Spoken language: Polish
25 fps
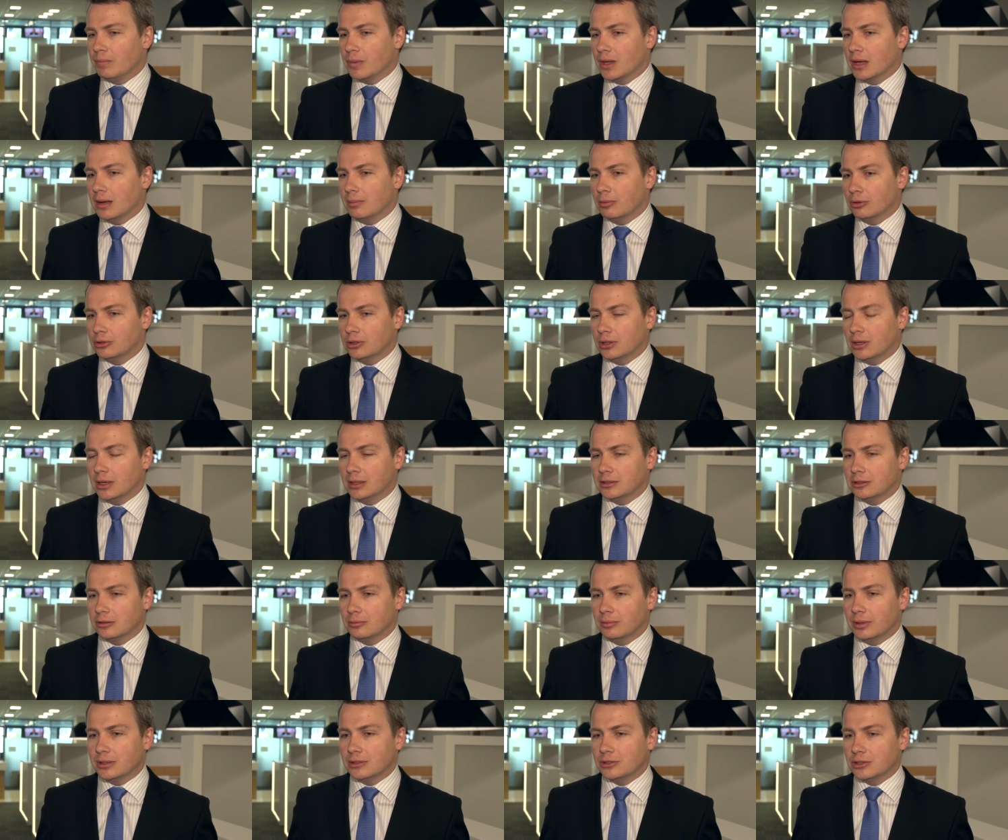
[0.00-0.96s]
e, bo tyle
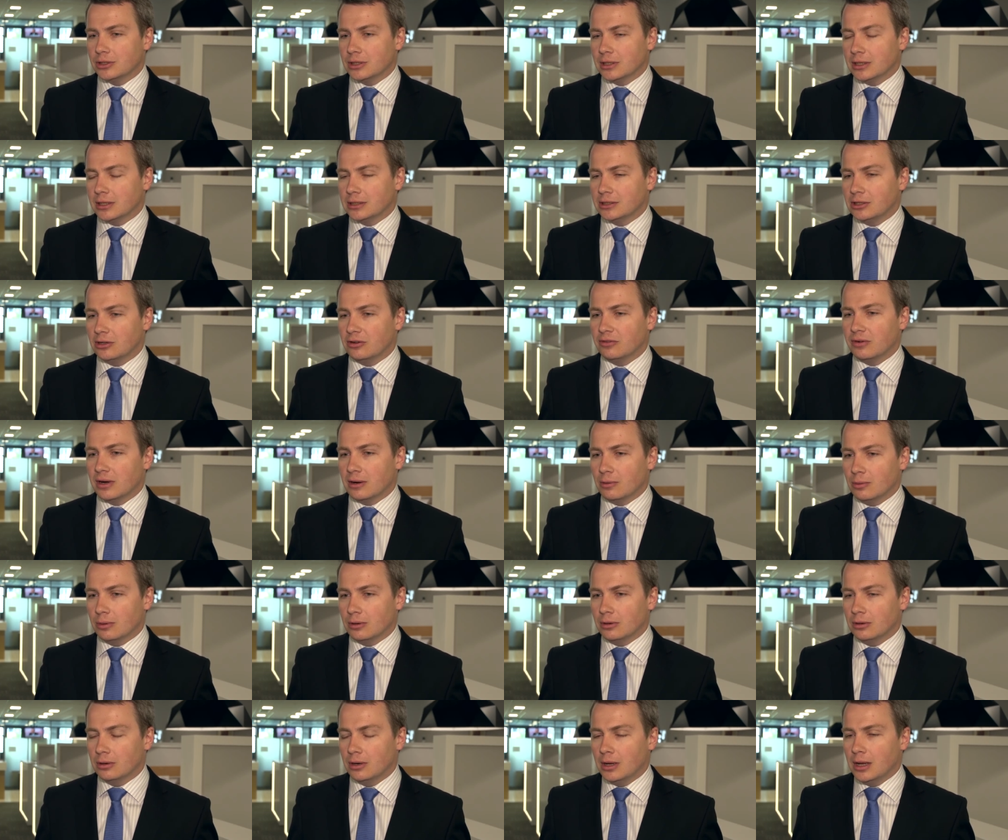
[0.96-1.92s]
to będzie
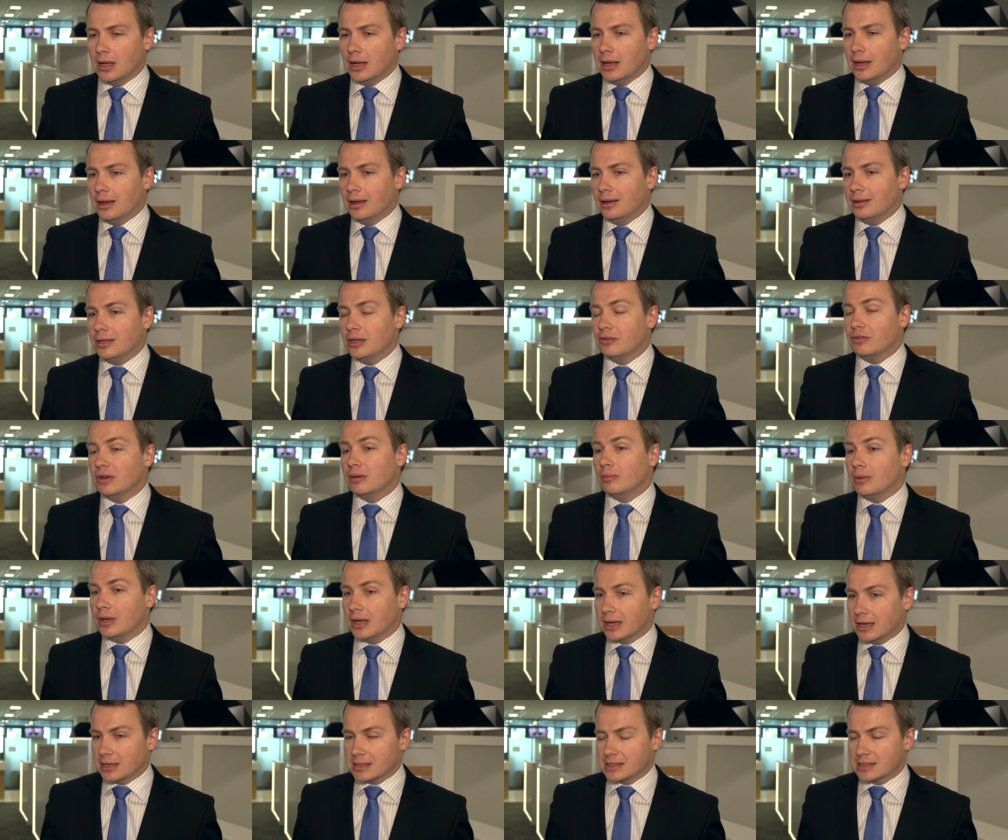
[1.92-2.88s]
trwało. E, nie
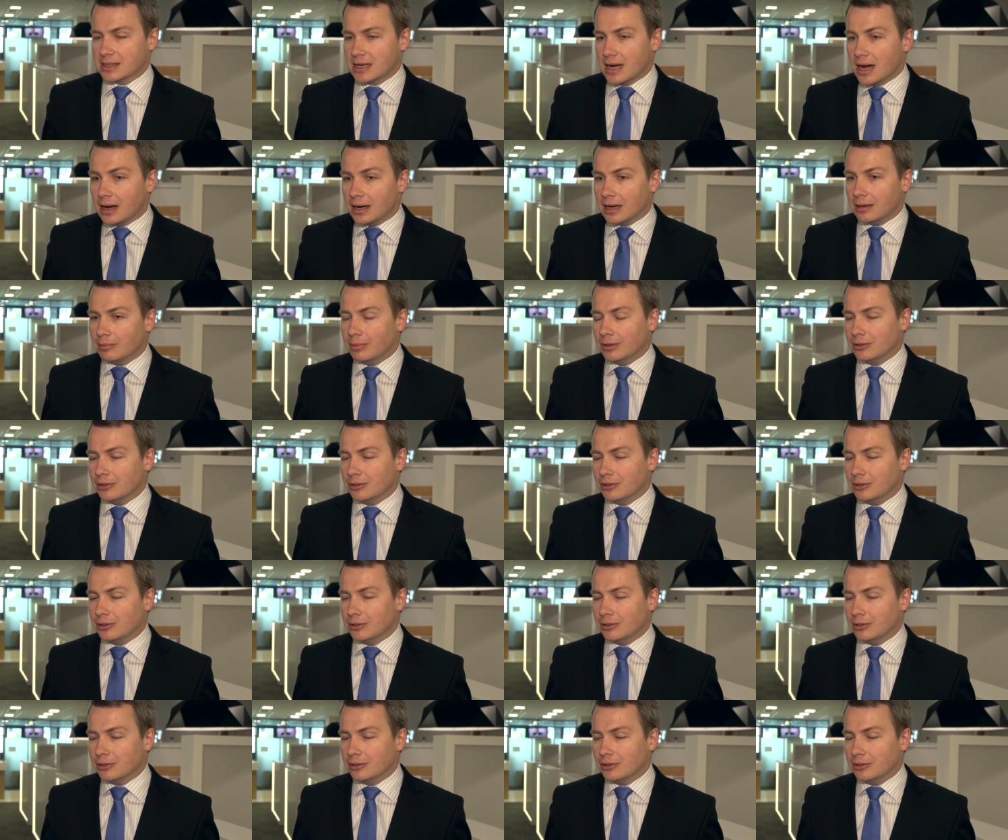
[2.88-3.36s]
wiemy jaka skala